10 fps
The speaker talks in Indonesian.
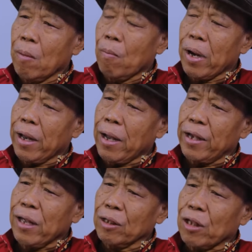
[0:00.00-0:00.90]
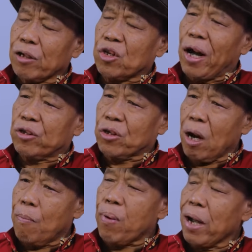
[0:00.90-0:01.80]
Mereka yang
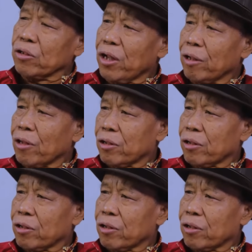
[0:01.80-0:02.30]
terjajah, bangsa yang